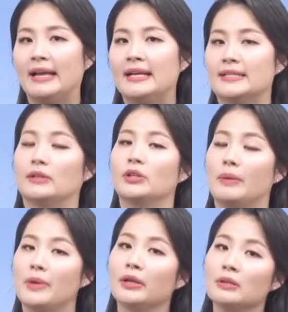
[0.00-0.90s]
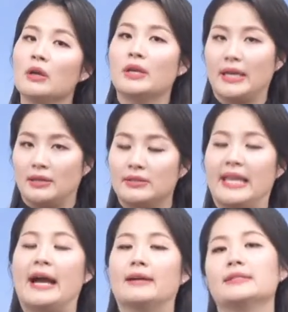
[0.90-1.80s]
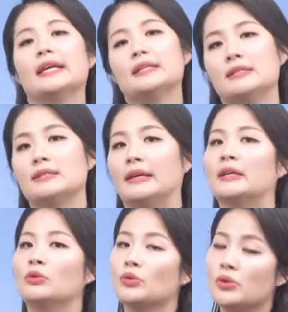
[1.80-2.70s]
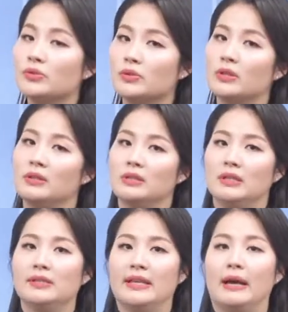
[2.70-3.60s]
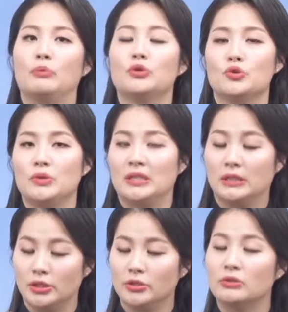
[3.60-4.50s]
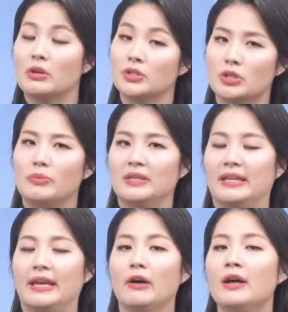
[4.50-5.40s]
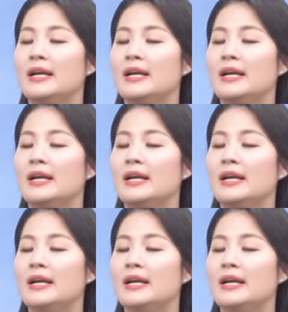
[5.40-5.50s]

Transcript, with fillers: 자 그러면 예, 대학생, 직장인 또 청소년들 다 볼 수 있는 그런 능력 시험인데요.